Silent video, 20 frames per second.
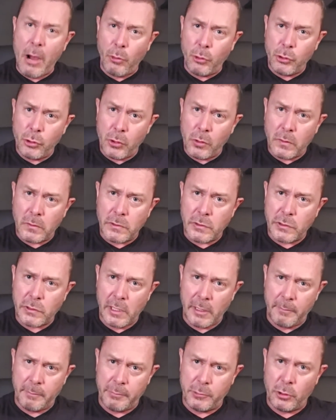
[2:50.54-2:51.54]

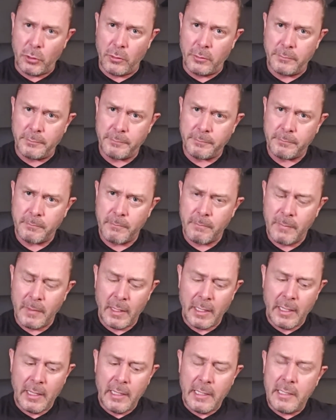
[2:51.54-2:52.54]
autoconcepto
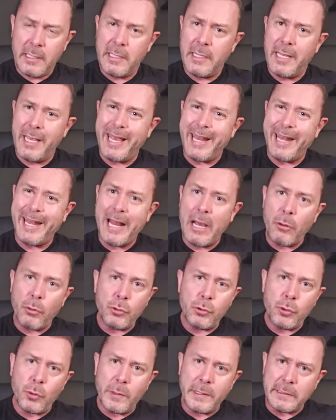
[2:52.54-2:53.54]
y en
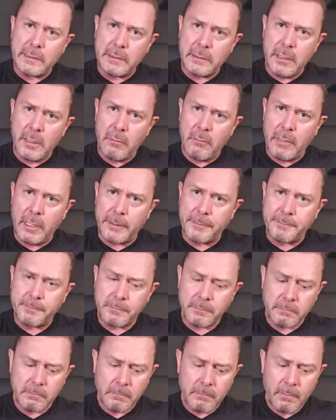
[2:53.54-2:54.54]
autoestima.
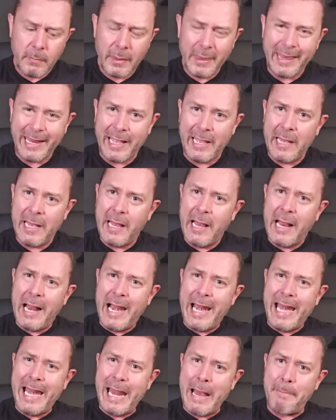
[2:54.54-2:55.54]

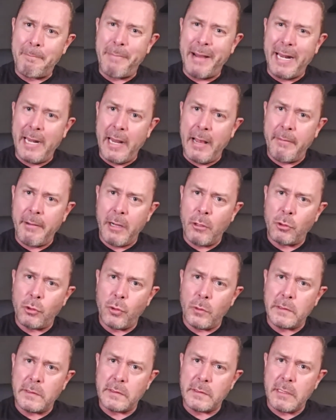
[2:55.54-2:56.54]
La palabra
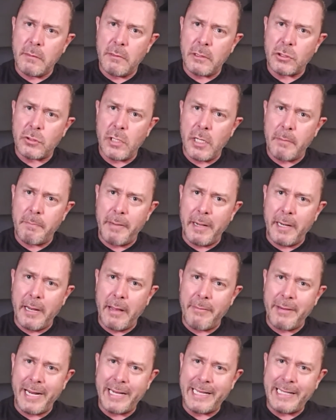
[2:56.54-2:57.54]
autoestima es una
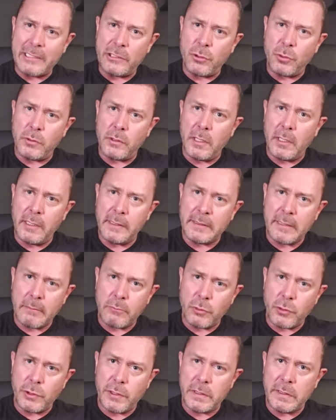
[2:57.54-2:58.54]
palabra que se utiliza
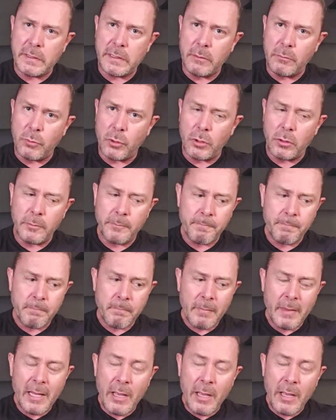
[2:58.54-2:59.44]
muchísimo,